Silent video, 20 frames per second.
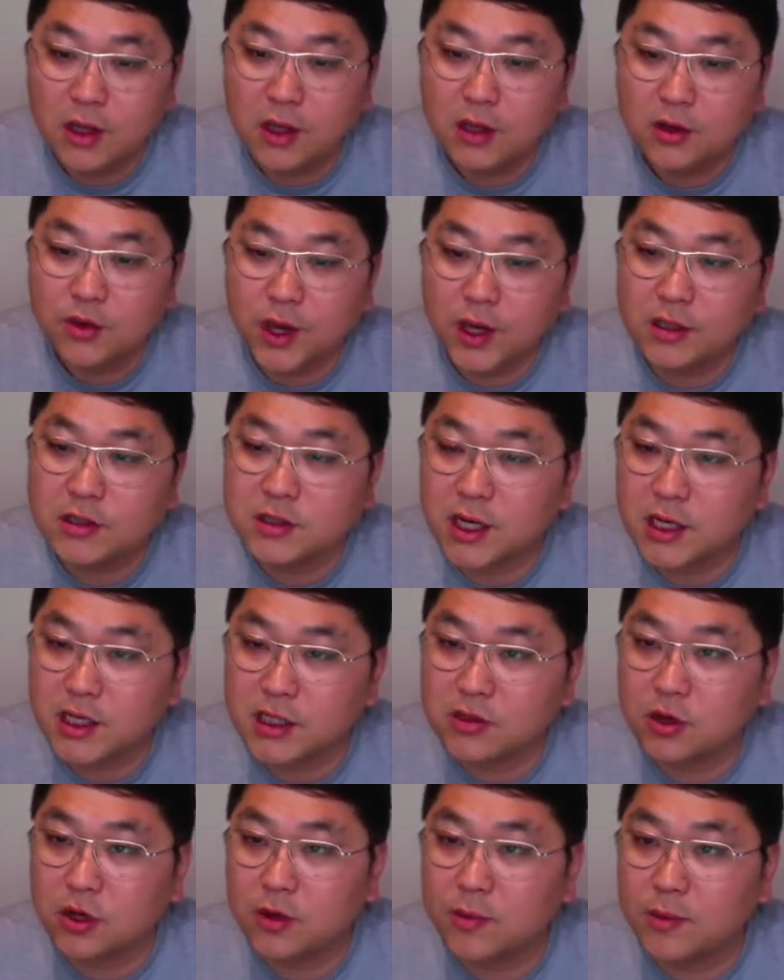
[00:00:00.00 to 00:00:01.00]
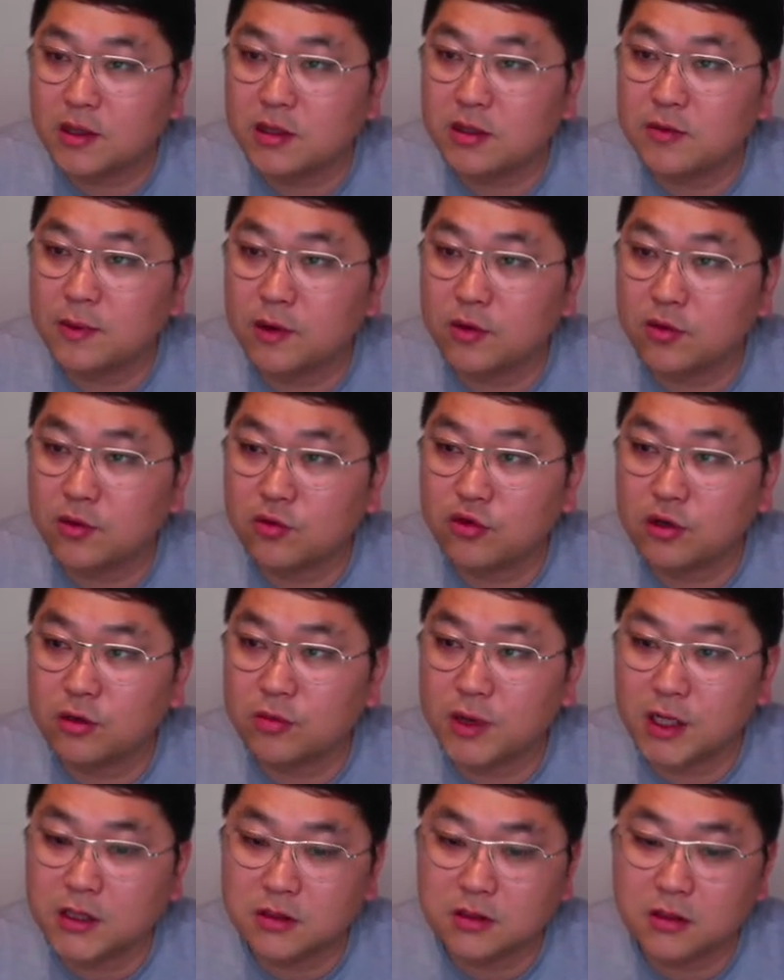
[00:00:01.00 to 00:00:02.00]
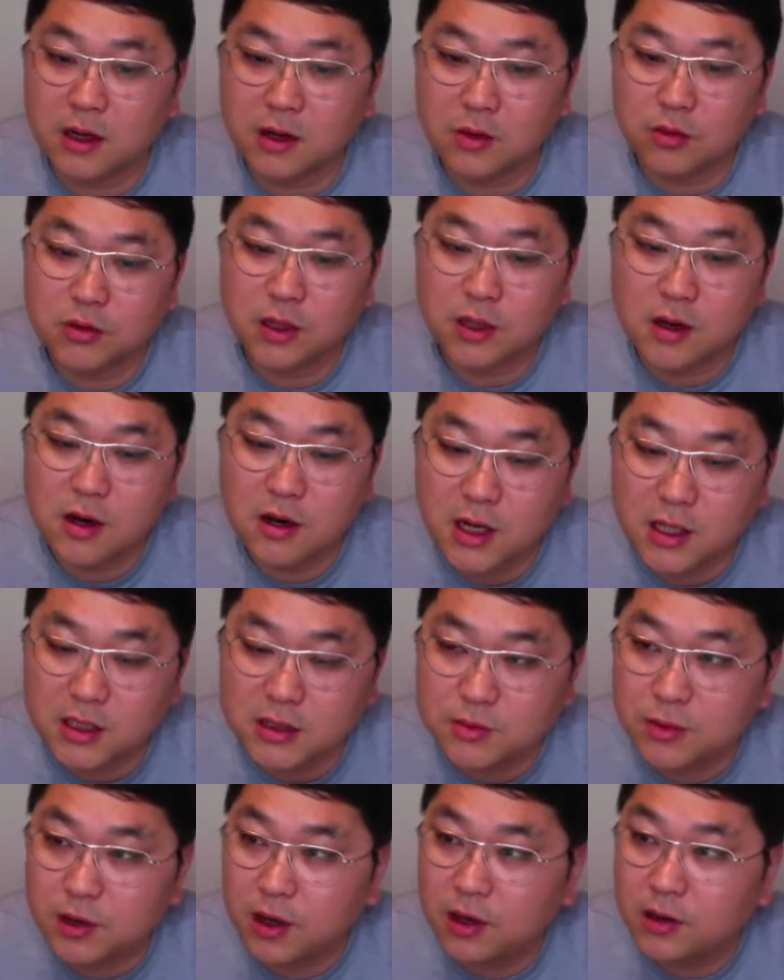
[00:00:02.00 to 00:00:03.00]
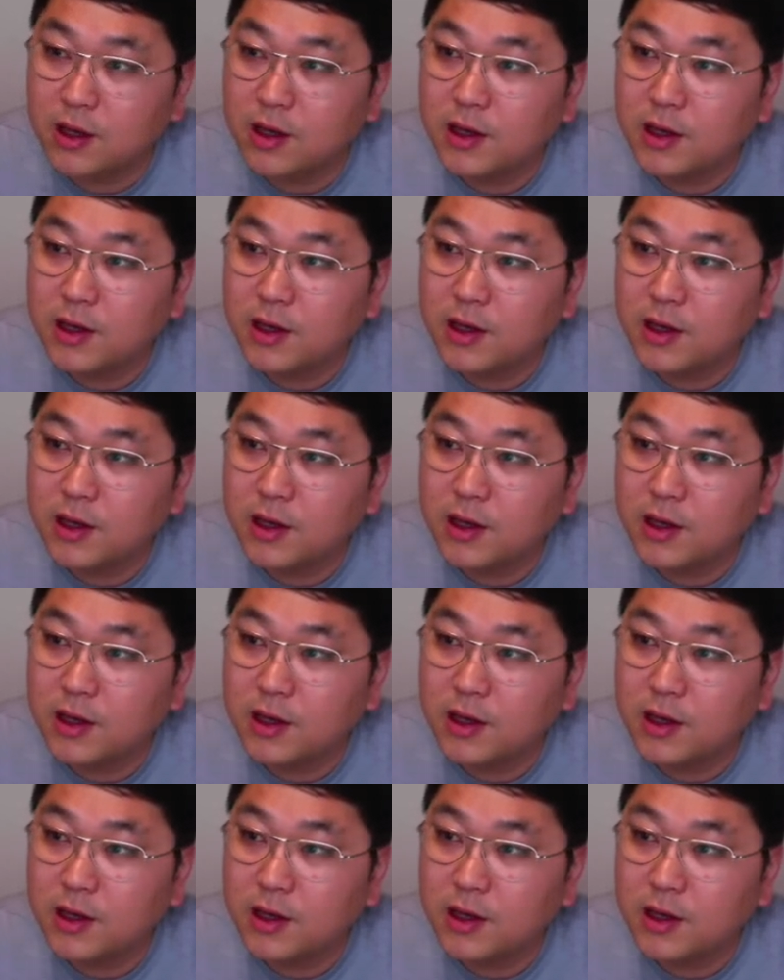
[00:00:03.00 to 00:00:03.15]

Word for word: 굉장히 저렴한 금액으로 구입을 하신다라고 생각을 하시면